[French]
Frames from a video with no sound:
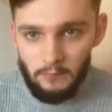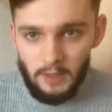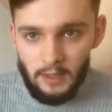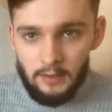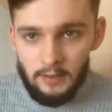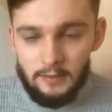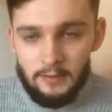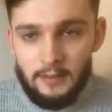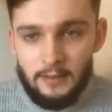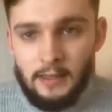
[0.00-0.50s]

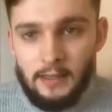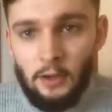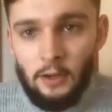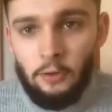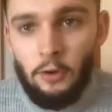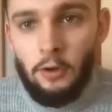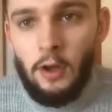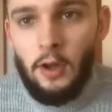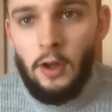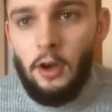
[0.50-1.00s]
C'est-à-dire
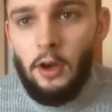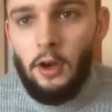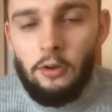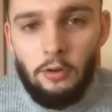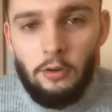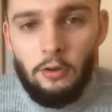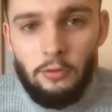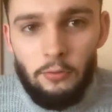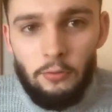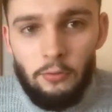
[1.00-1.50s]
que
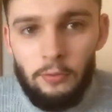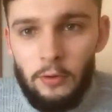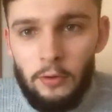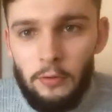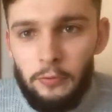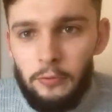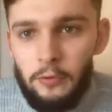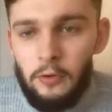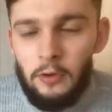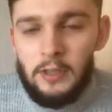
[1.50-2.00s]
quand ton
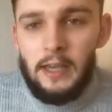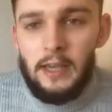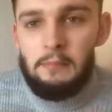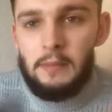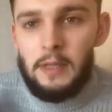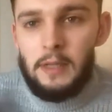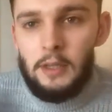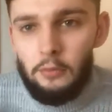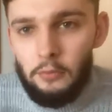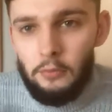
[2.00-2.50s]
enfant gagne,
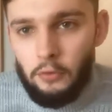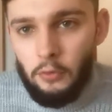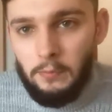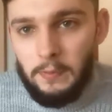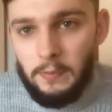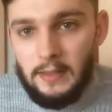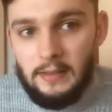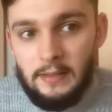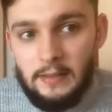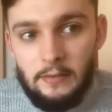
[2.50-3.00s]
mettons, une
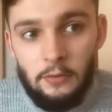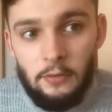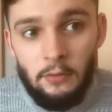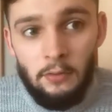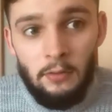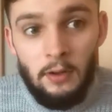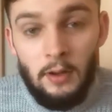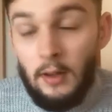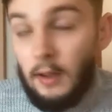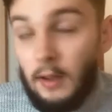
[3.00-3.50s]

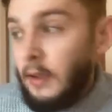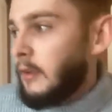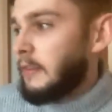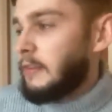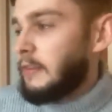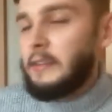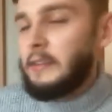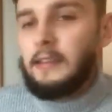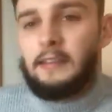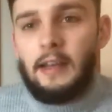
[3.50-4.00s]
compétition,
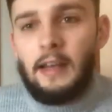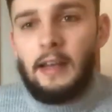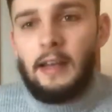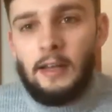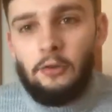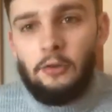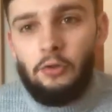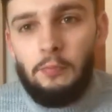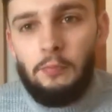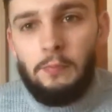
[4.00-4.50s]
si tu es là,
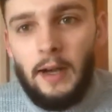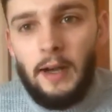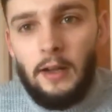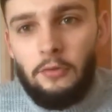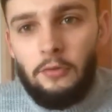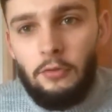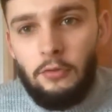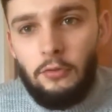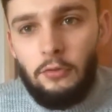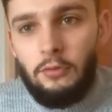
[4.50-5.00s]
tu pars,
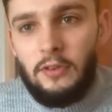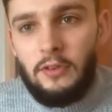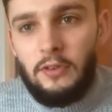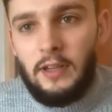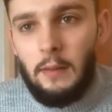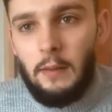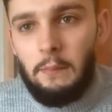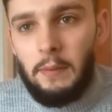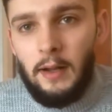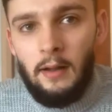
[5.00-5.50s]
tu ne le soutiens
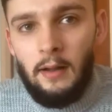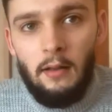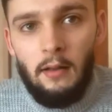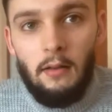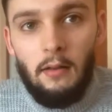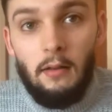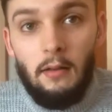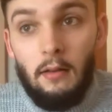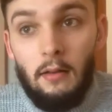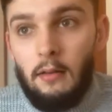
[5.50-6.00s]
pas,
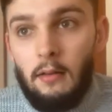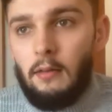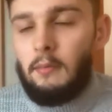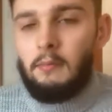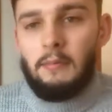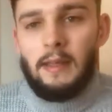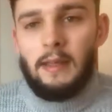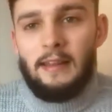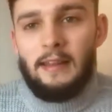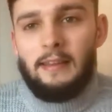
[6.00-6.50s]

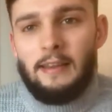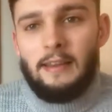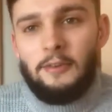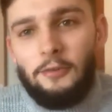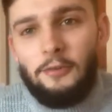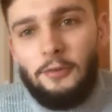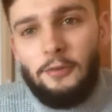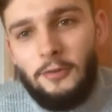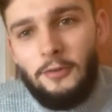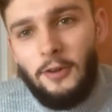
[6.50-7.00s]
mais tu
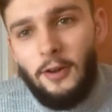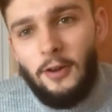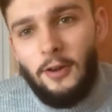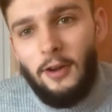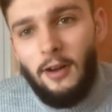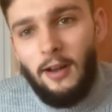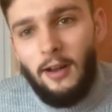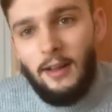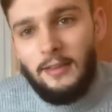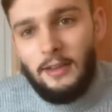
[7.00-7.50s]
es,
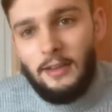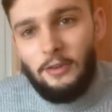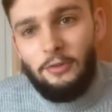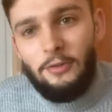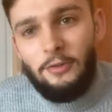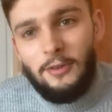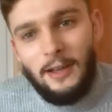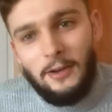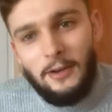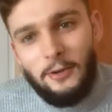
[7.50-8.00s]
euh,
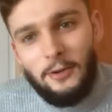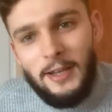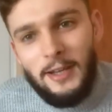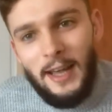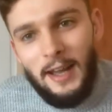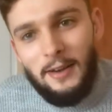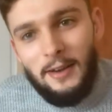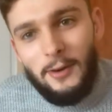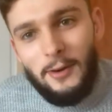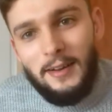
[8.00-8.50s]
juste un
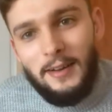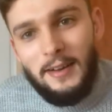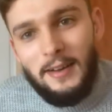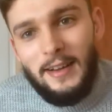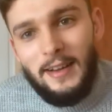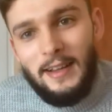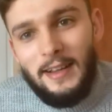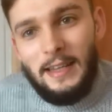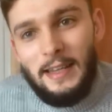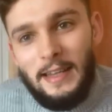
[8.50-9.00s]
connard, quoi.
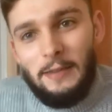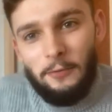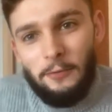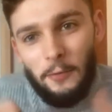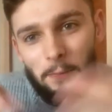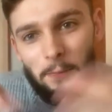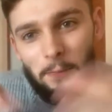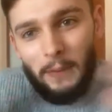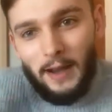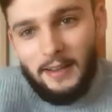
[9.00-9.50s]
Il faut
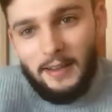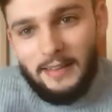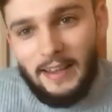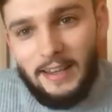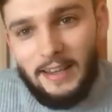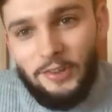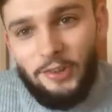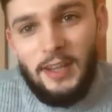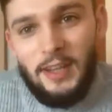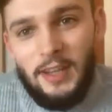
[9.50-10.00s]

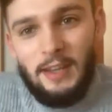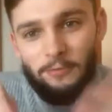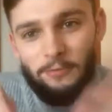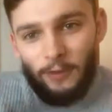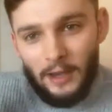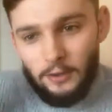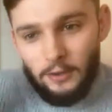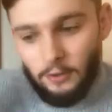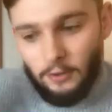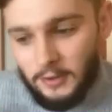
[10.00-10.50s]
partager,
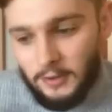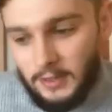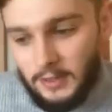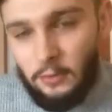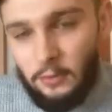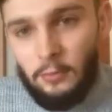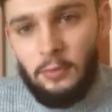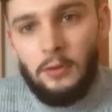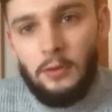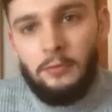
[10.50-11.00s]
faire grandir
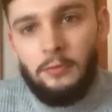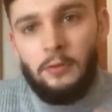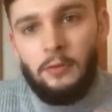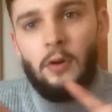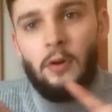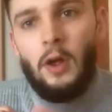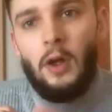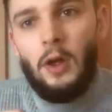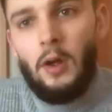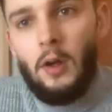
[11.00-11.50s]
ton enfant
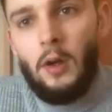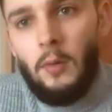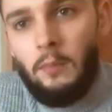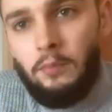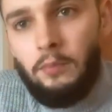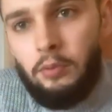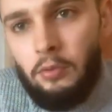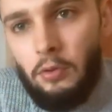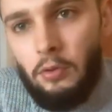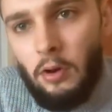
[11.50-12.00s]

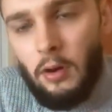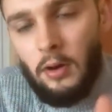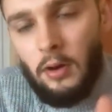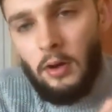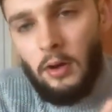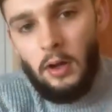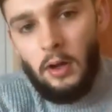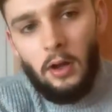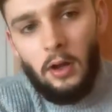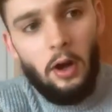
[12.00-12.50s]
pour,
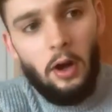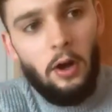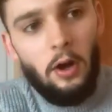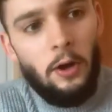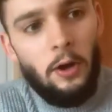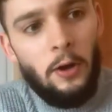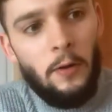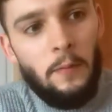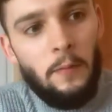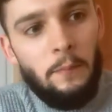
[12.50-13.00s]

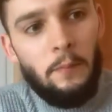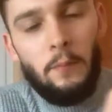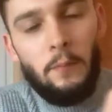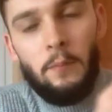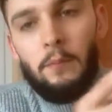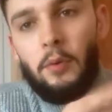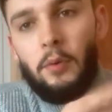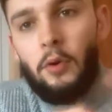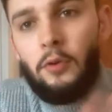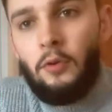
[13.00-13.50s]
euh,
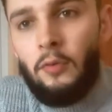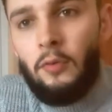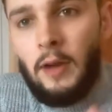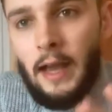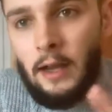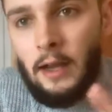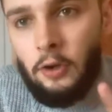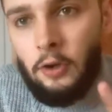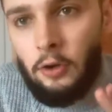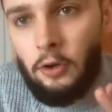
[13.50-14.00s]
prenons la
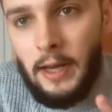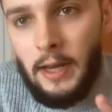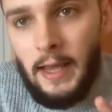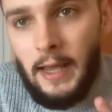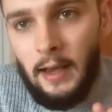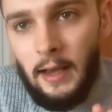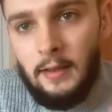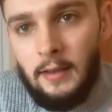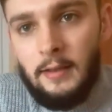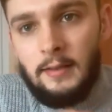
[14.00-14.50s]
colère,